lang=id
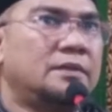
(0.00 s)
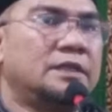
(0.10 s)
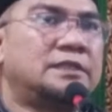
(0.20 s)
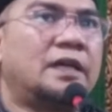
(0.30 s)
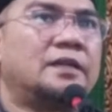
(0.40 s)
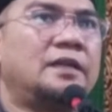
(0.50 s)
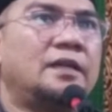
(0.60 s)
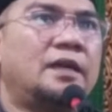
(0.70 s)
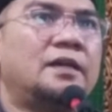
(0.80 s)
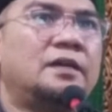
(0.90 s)

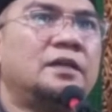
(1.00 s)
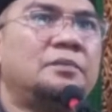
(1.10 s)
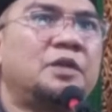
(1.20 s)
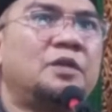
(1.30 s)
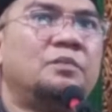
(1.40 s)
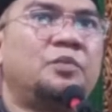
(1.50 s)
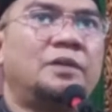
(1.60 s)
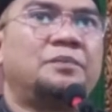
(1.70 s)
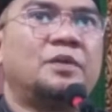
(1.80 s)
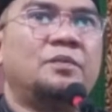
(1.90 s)
dicarilah
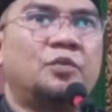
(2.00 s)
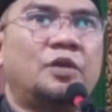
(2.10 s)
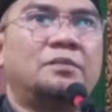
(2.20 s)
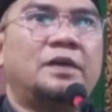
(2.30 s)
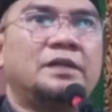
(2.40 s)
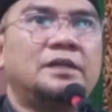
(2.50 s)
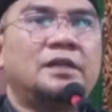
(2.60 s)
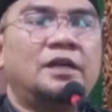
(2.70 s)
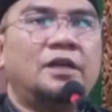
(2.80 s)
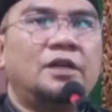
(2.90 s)
perempuan-perempuan
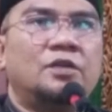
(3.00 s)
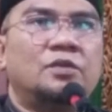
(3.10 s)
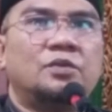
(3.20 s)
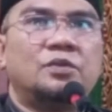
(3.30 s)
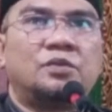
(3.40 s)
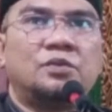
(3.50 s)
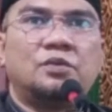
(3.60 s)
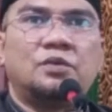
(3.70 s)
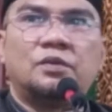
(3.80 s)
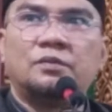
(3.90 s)
baik
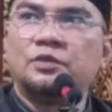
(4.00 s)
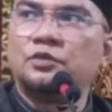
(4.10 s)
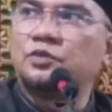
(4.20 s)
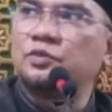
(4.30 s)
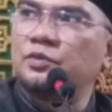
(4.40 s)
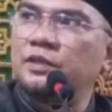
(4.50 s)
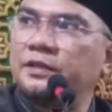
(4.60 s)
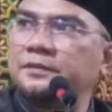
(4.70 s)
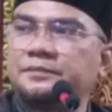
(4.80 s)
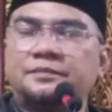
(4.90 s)
untuk menyusukan.